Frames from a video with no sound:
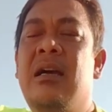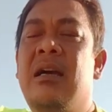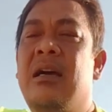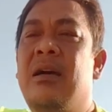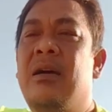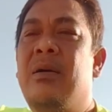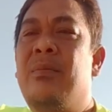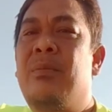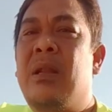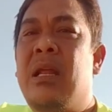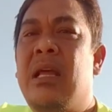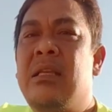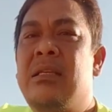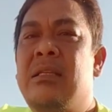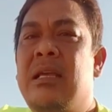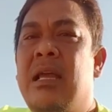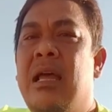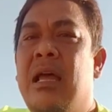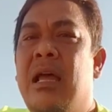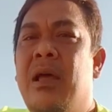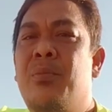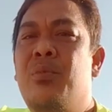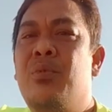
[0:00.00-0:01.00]

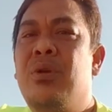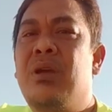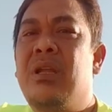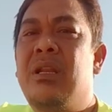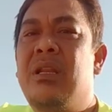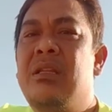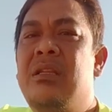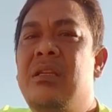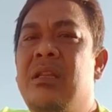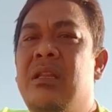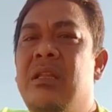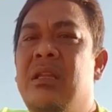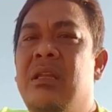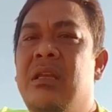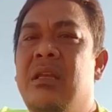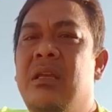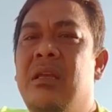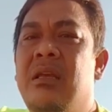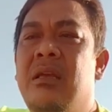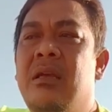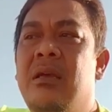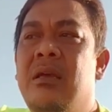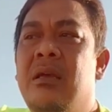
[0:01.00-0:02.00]
merasa mungkin di sini
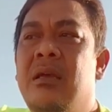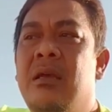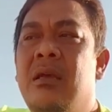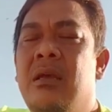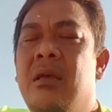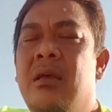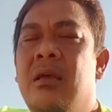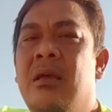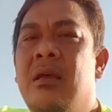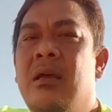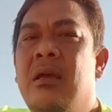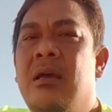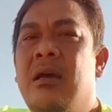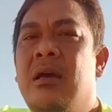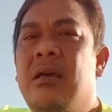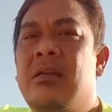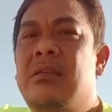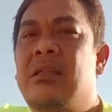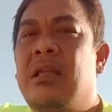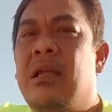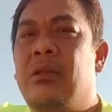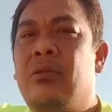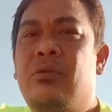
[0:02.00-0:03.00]
Eh,
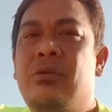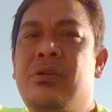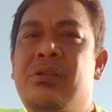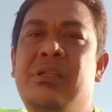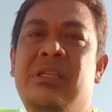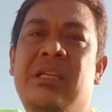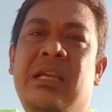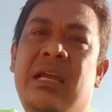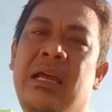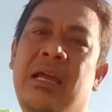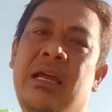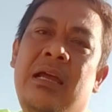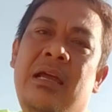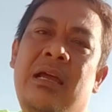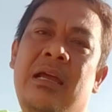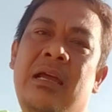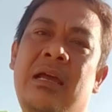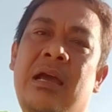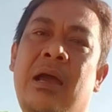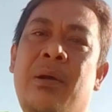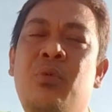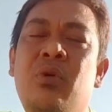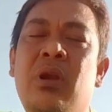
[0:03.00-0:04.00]
statusnya
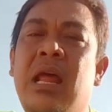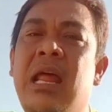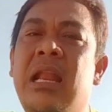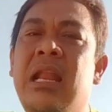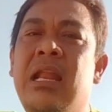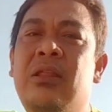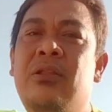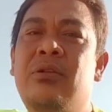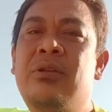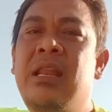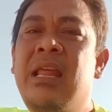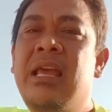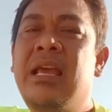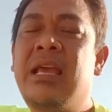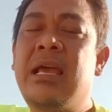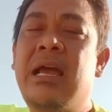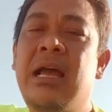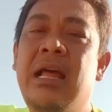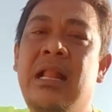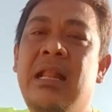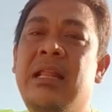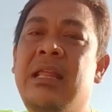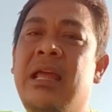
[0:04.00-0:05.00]
kaburan atau
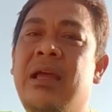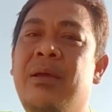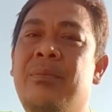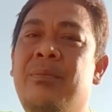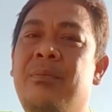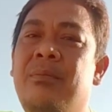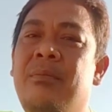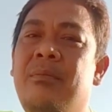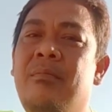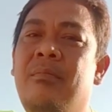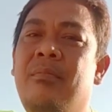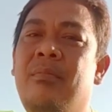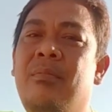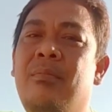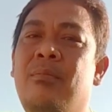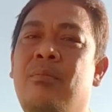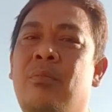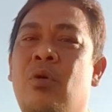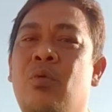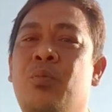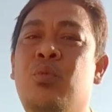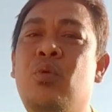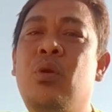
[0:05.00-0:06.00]
ilegal yang
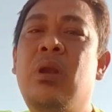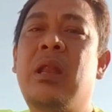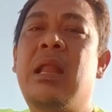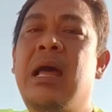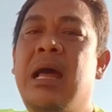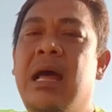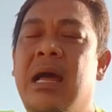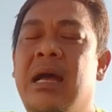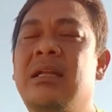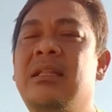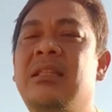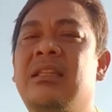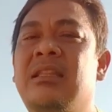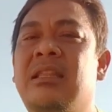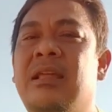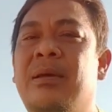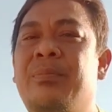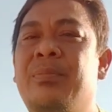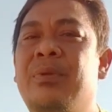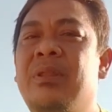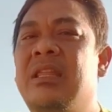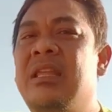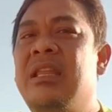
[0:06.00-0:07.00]
mau pulang
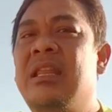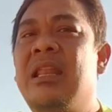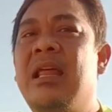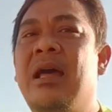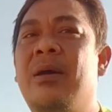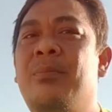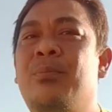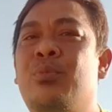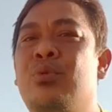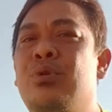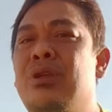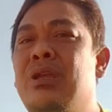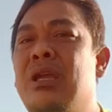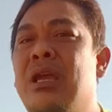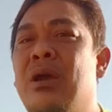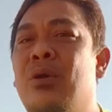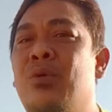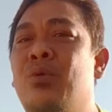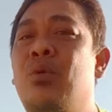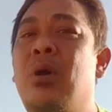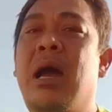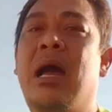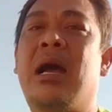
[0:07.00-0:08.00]
tetapi tidak punya uang